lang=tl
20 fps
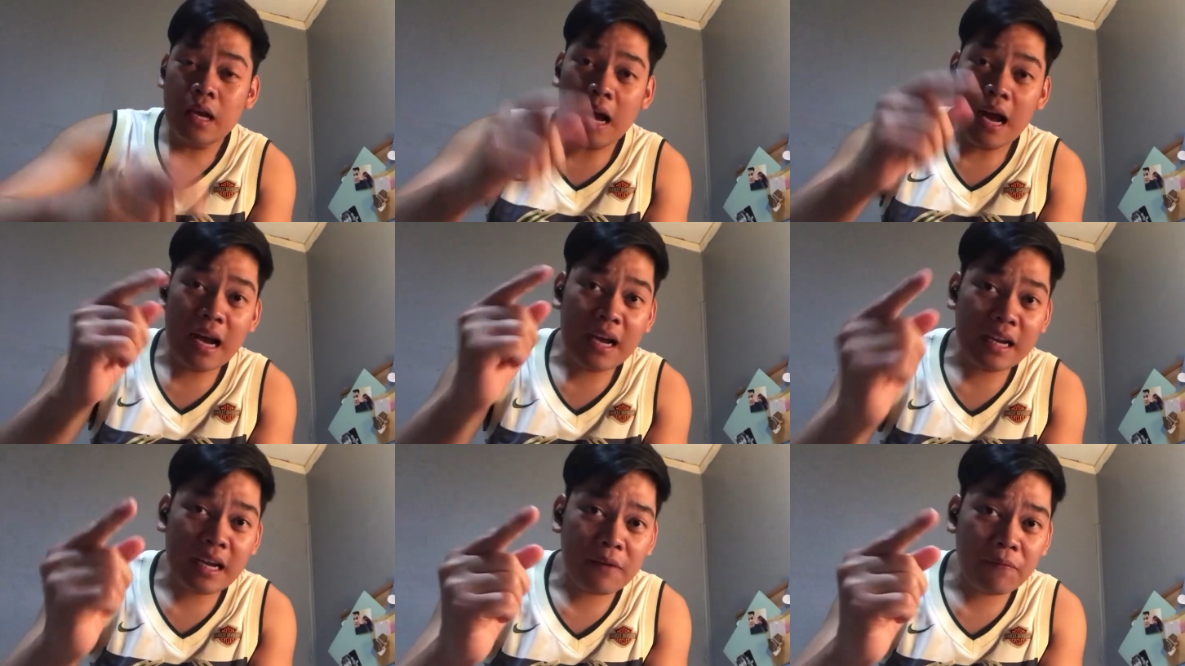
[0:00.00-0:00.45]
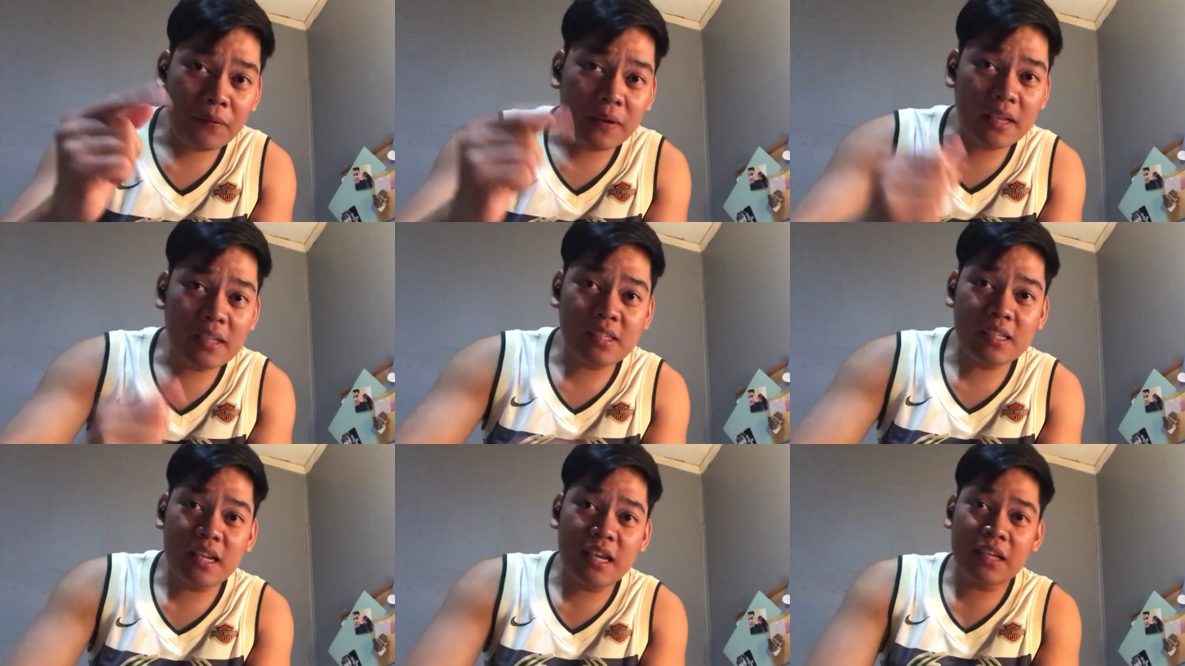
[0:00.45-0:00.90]
Ang
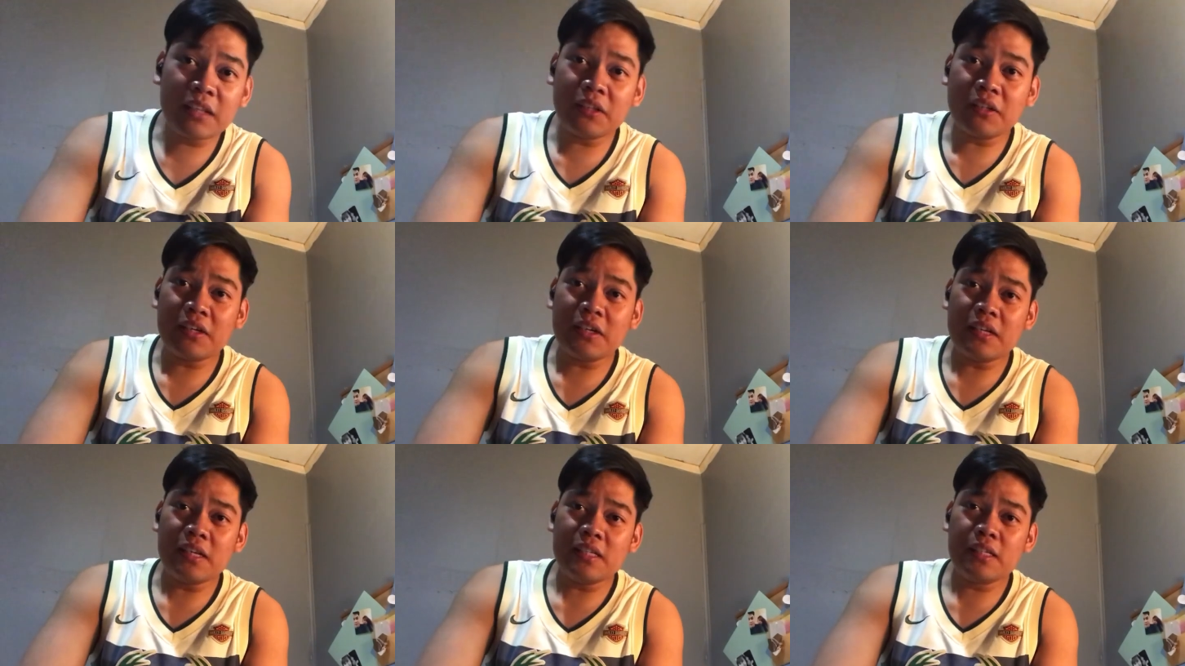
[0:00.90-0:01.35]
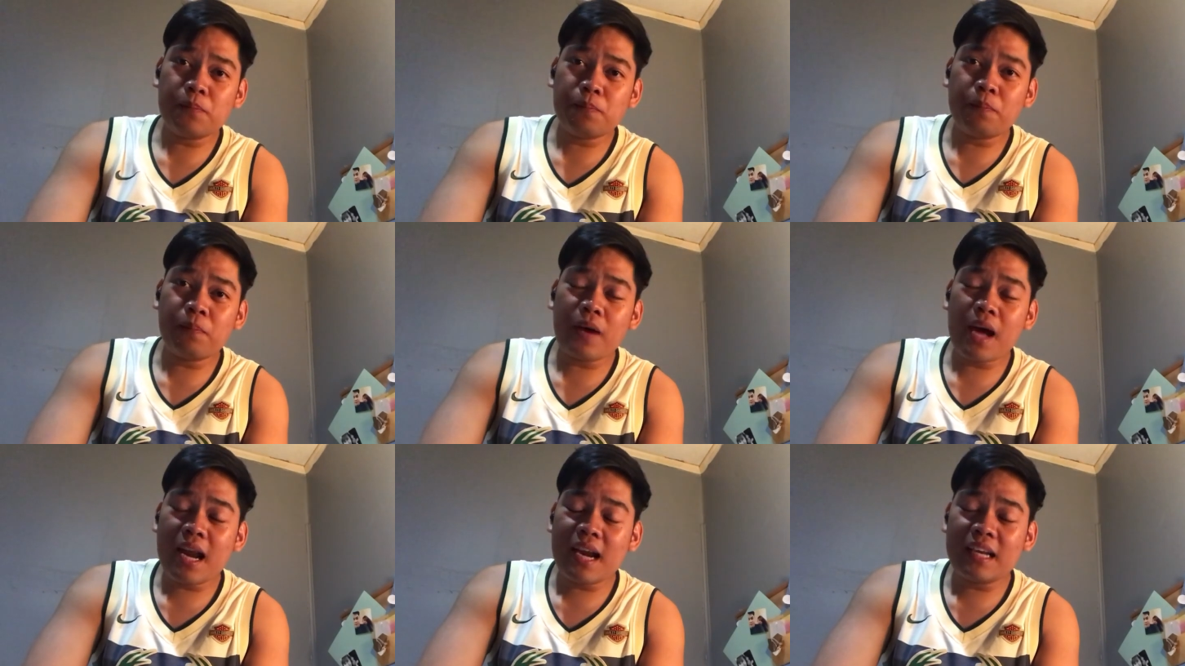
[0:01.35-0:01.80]
reference letter is
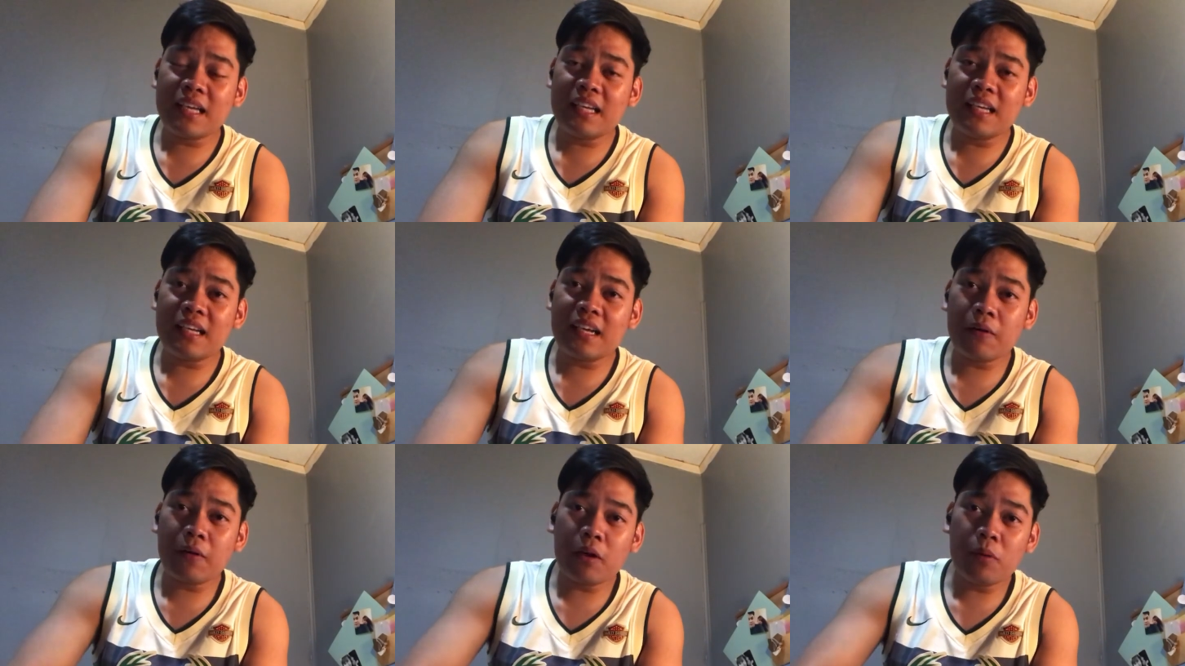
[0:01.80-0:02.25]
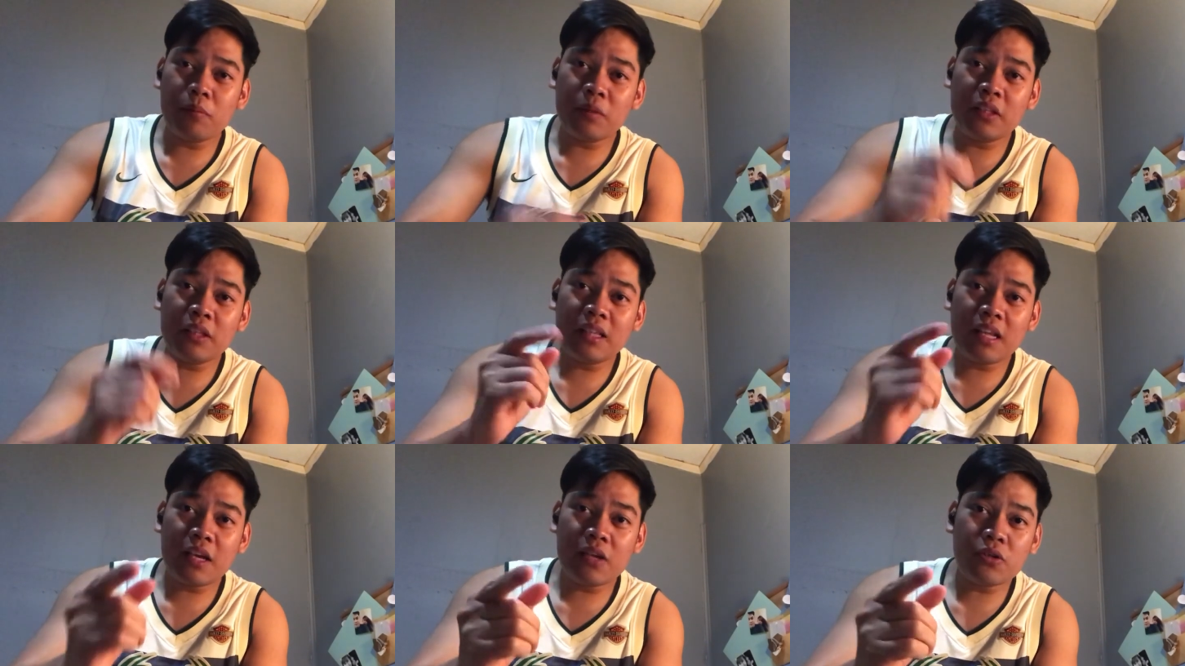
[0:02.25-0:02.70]
parang yung
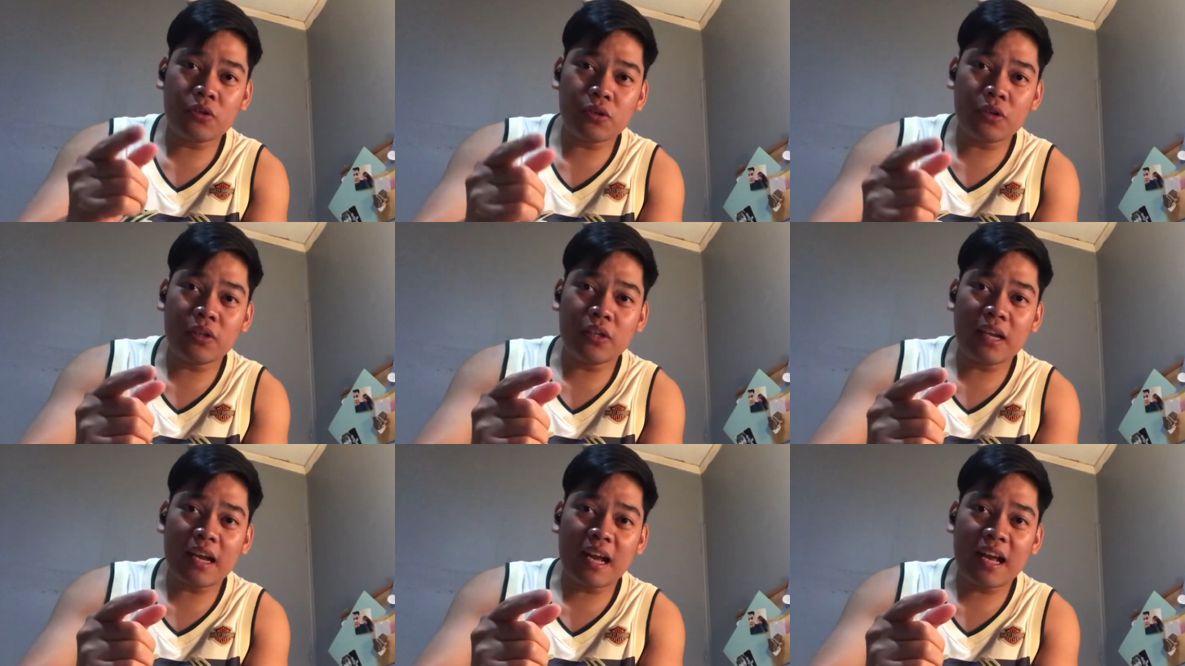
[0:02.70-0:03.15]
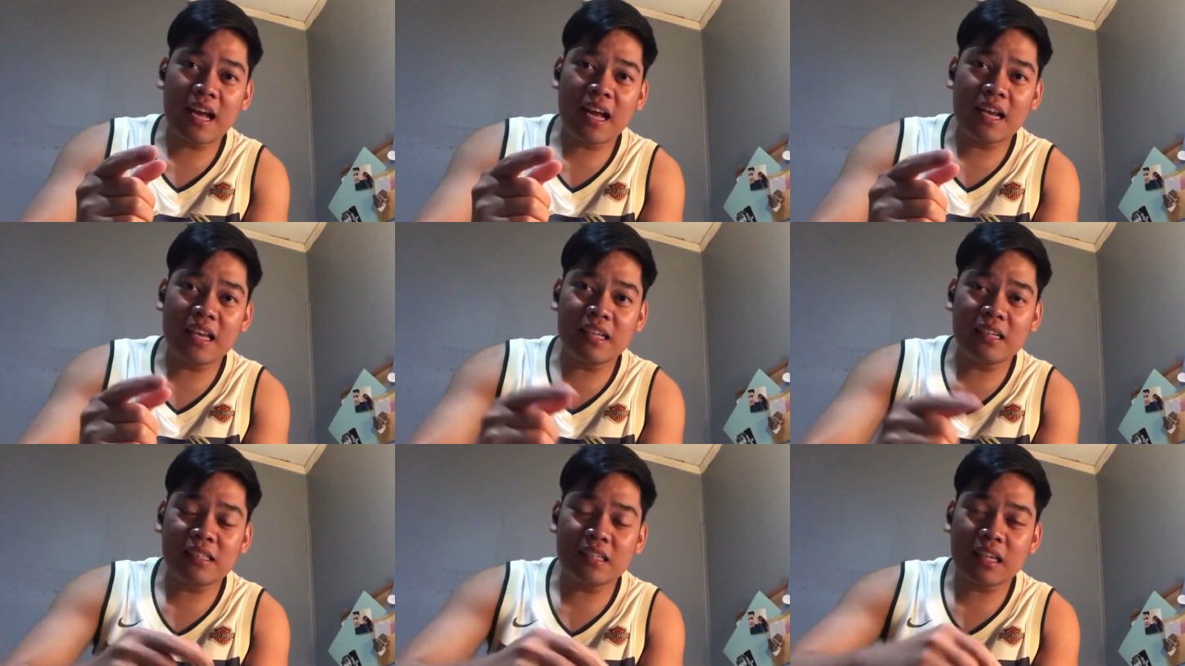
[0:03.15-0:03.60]
recommendation na
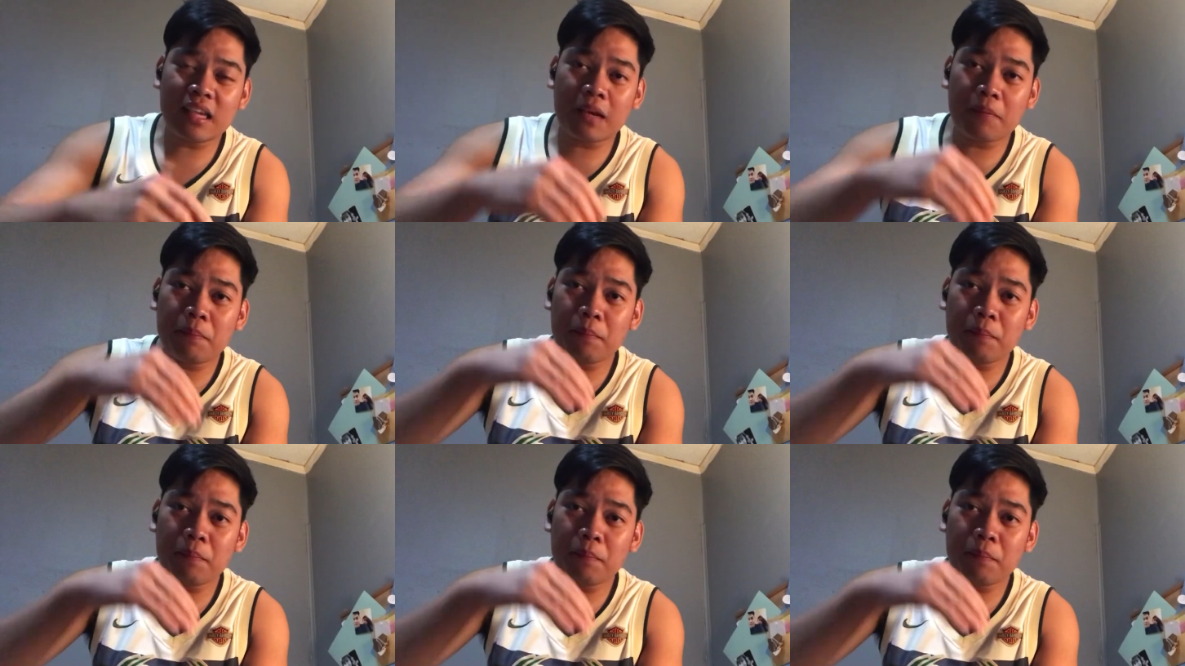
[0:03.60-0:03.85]
galing sa